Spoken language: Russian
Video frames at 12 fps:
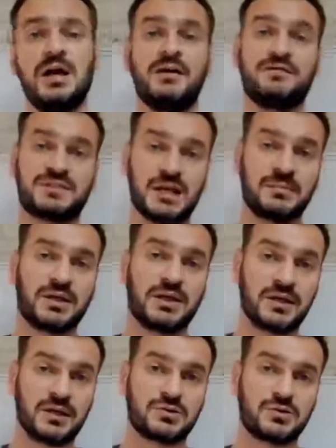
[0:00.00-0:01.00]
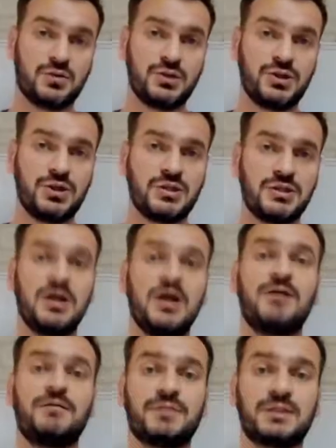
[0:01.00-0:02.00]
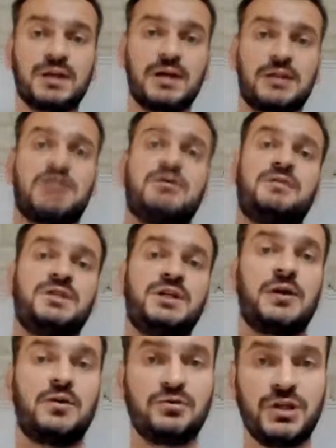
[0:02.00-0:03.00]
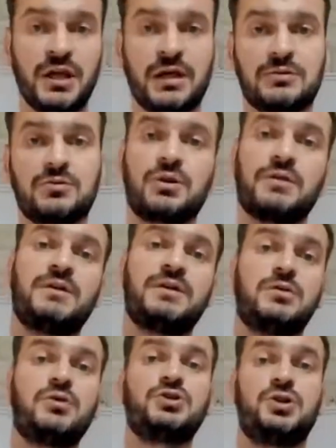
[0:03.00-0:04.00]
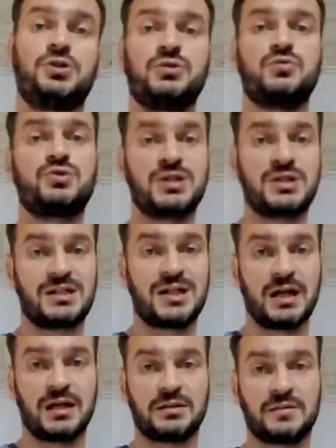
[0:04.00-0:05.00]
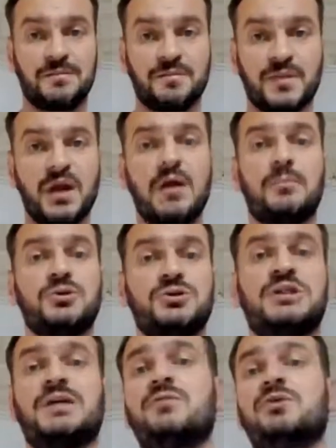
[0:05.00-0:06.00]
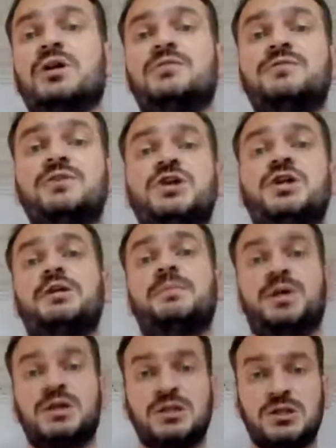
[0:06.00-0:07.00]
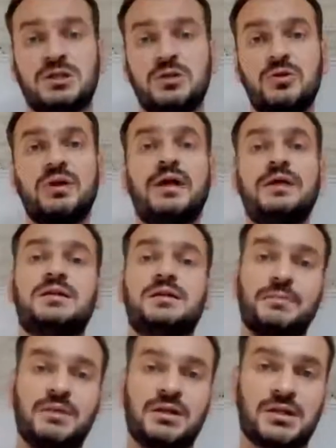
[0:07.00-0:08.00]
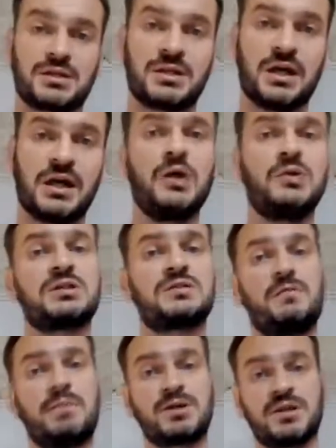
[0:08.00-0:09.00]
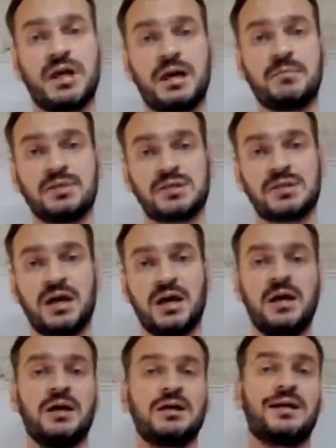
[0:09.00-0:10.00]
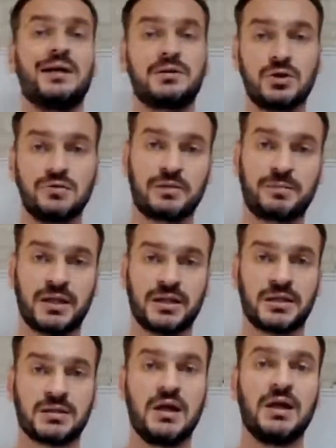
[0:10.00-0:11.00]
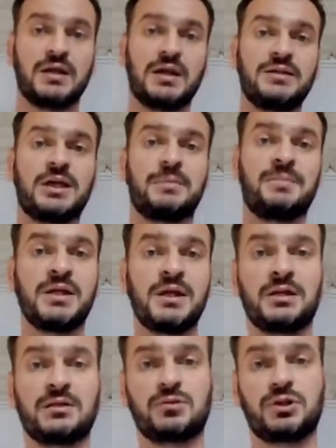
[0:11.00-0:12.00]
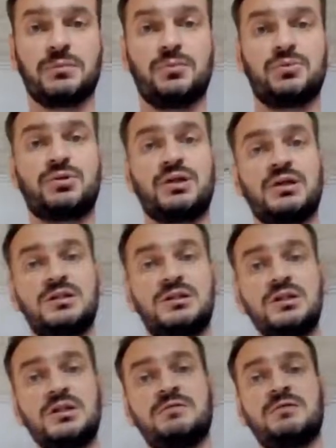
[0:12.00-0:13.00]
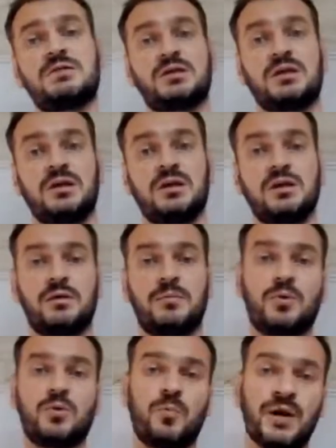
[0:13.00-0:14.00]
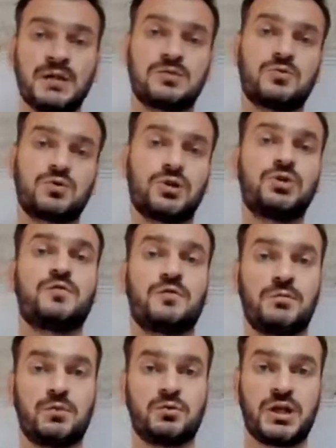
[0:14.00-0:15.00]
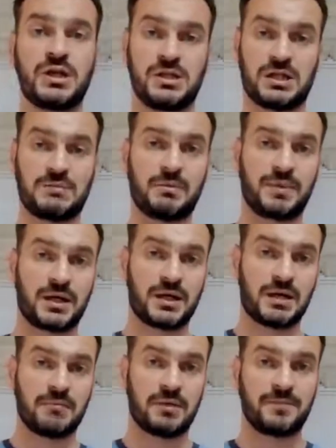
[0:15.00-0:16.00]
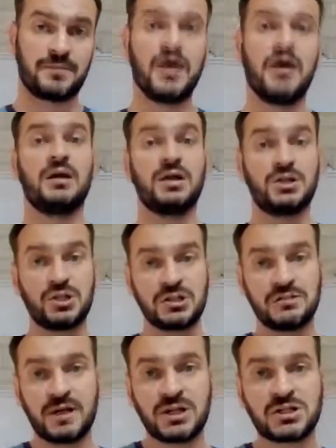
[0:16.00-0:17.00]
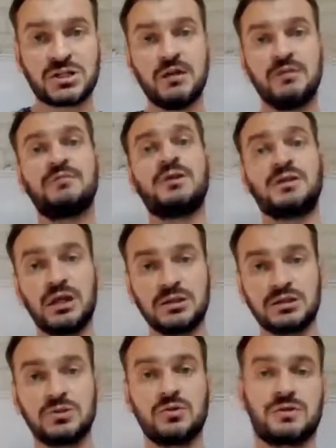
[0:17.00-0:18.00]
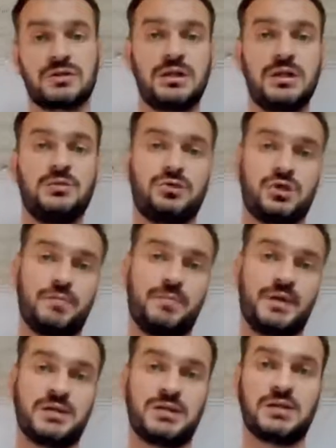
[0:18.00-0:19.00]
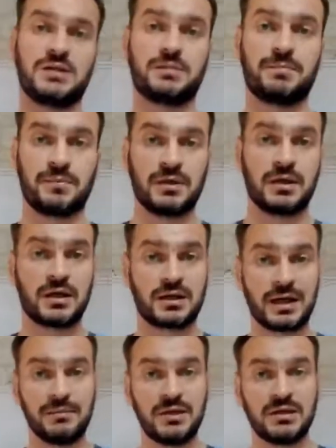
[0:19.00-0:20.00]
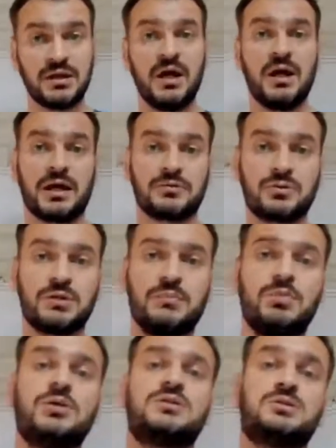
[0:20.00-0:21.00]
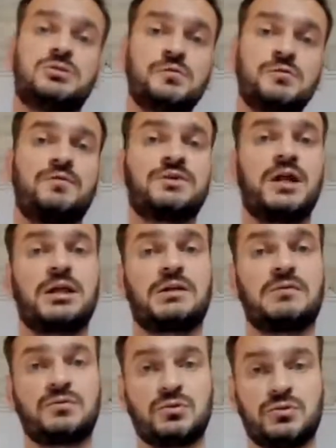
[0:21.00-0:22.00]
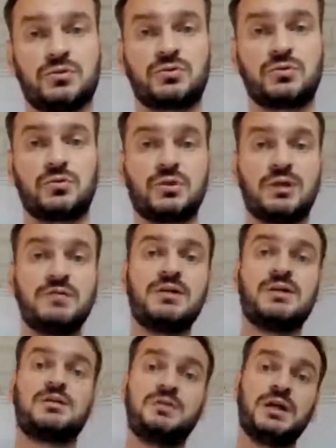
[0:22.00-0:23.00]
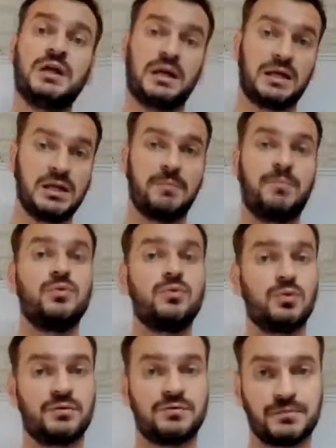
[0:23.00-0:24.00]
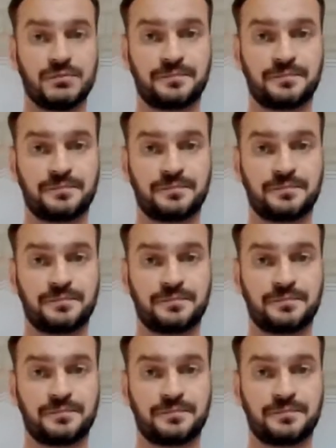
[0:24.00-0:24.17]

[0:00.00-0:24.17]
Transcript: в самый конец очереди, выталкивая всех людей, которые в этой очереди уже стоят. После того, как движение произошло, эти кометы сгорают, освобождая места для новых планет, для тех планет, которые будут регистрироваться и э, покупаться уже новыми участниками программы. И через два часа вылетает снова следующая партия этих э, комет, которая будет снова выталкивать всю структуру наверх, двигая их по уровню.